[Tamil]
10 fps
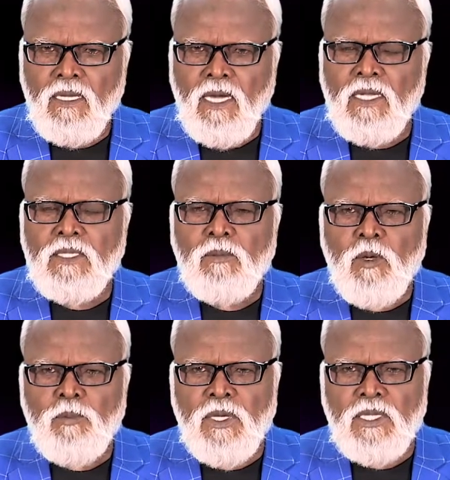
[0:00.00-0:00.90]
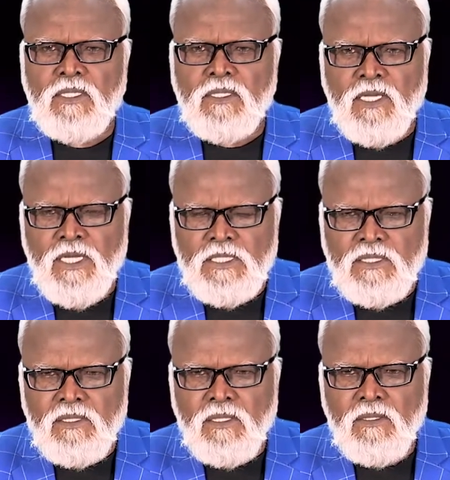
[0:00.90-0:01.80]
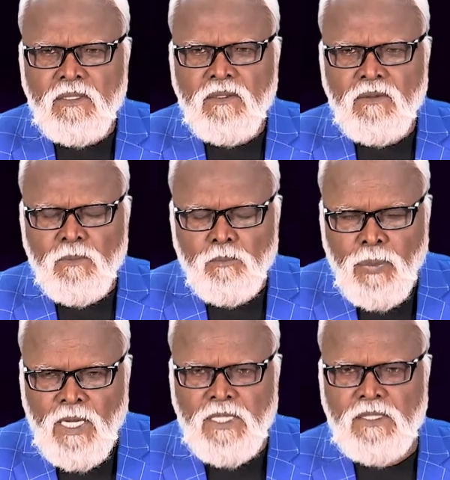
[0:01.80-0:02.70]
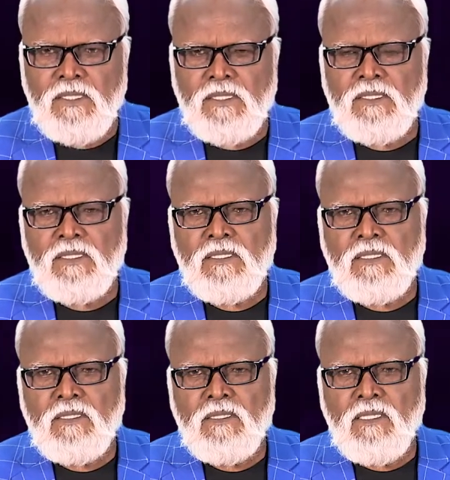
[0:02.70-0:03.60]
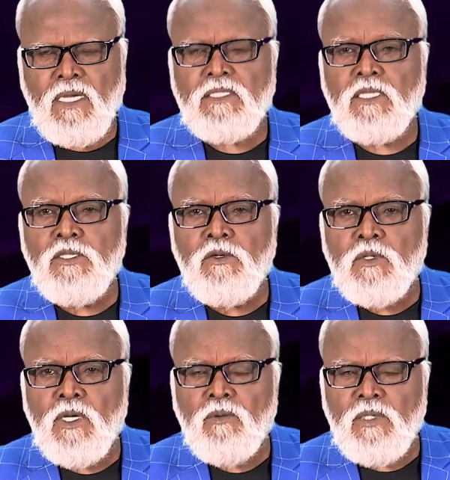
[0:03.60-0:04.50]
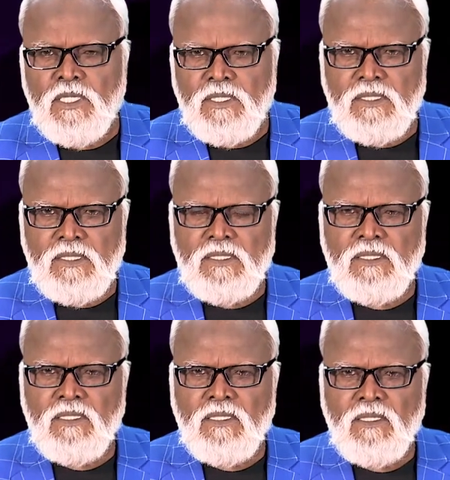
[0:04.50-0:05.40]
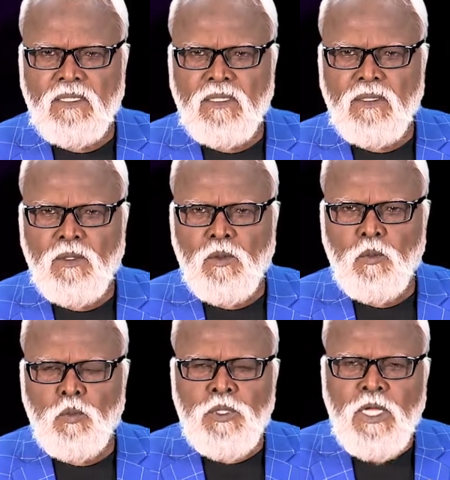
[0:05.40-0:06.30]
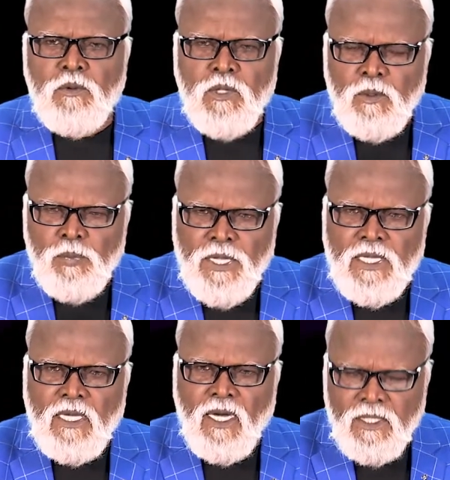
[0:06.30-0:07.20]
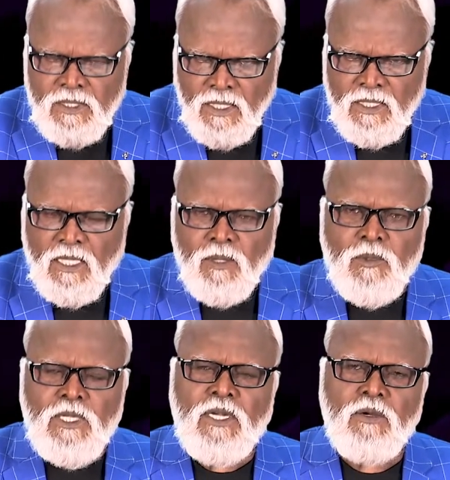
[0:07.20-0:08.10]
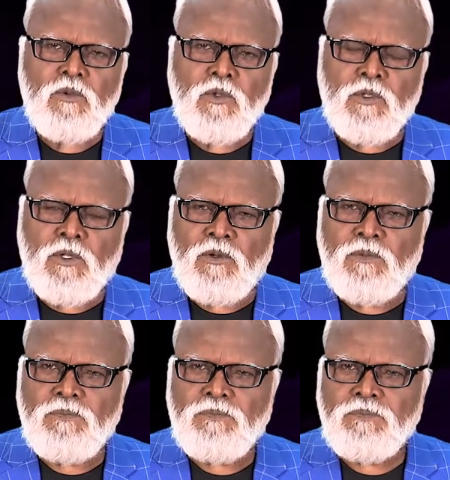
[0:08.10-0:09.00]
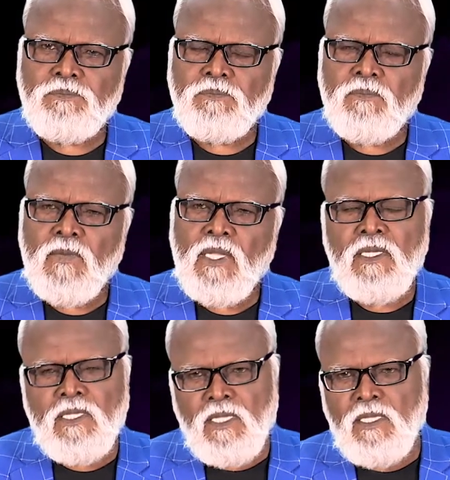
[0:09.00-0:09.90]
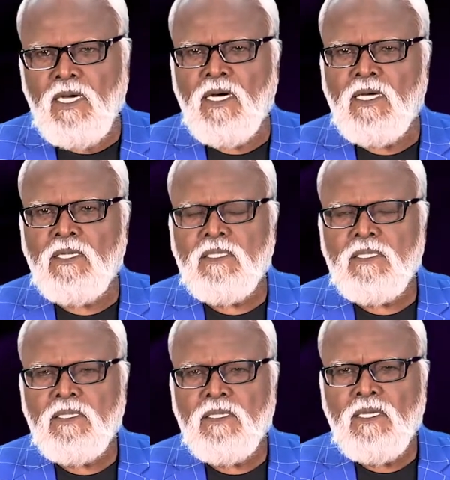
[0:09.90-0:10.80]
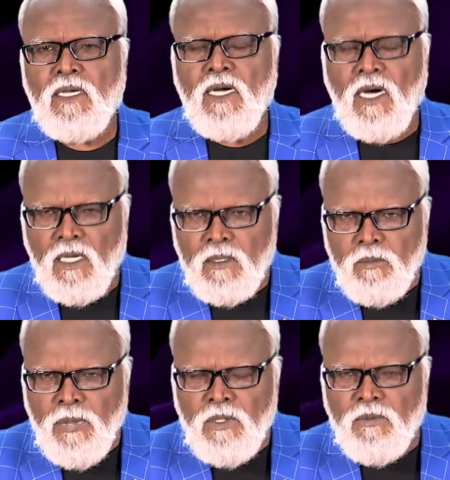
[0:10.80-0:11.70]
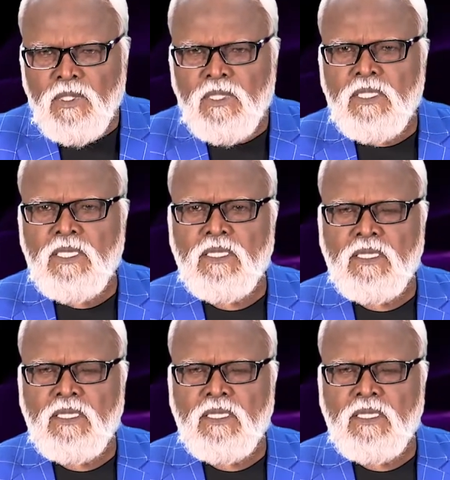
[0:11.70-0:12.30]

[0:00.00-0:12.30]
and remember Christ's blood as a new covenant. புதிய உடன்படிக்கையாக இதை தான் நம்ம நினைவு கூறுகிறோம் இதை தான் அன்பின் விருந்து